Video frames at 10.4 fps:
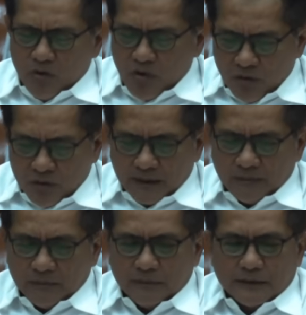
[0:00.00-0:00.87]

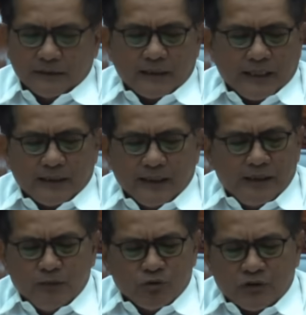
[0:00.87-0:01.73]
mohon
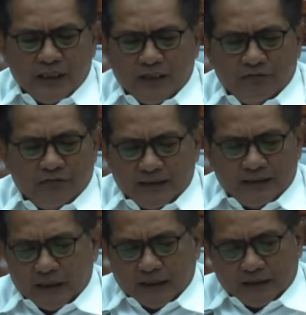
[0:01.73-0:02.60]
tragedi Musdalifah
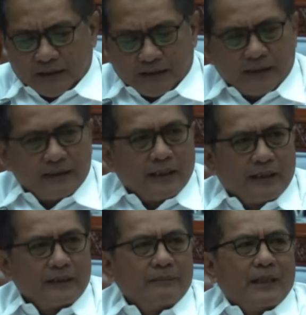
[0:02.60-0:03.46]
jangan terjadi
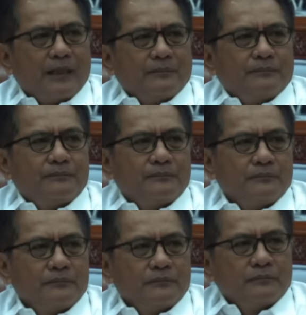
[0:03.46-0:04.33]
lagi Pak.
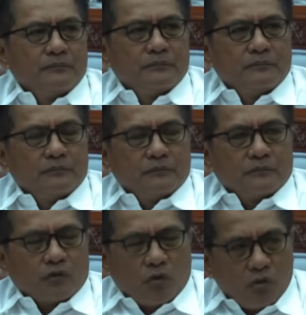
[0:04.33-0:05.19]

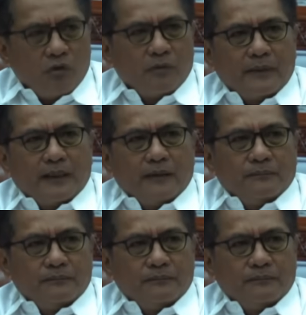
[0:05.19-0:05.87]
Tolong Pak.